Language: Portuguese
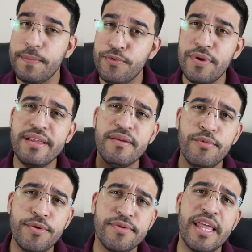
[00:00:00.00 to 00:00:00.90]
Durante
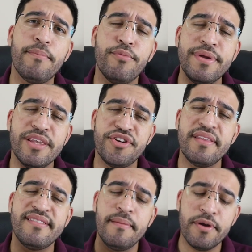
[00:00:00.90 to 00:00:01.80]
muito tempo, muita
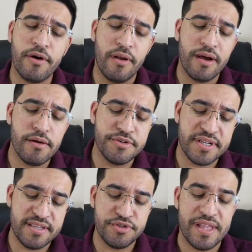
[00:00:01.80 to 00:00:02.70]
gente sempre coloca que os
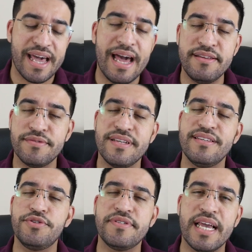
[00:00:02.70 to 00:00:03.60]
desejos da carne são
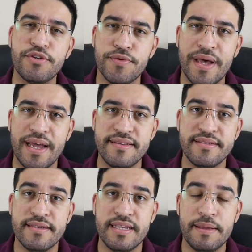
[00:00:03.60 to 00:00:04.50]
desejos
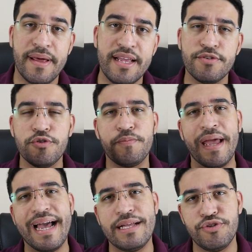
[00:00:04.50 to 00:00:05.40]
sexuais. E parece que os
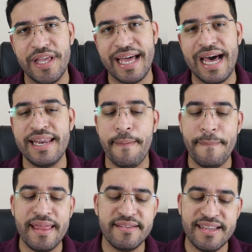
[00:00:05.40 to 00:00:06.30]
pecados da carne
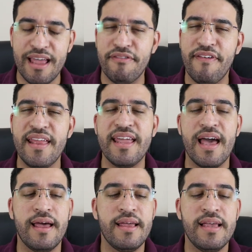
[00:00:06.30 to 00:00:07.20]
apenas se referem
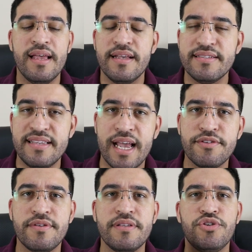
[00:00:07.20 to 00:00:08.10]
a
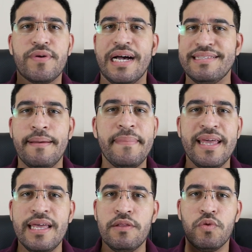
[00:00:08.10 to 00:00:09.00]
sexo antes do
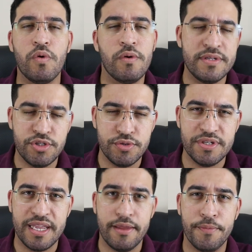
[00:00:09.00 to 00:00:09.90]
casamento ou coisas do
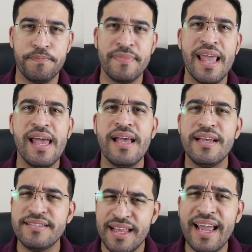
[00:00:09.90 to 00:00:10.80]
gênero.
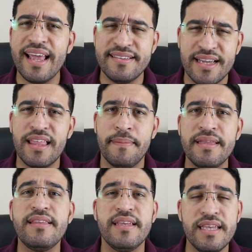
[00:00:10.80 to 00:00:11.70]
Será que é
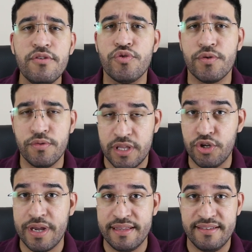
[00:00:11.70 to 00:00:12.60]
exatamente isso que o
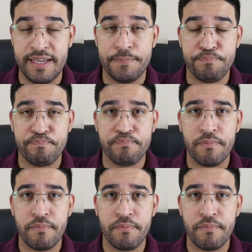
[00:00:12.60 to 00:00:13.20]
texto quer dizer?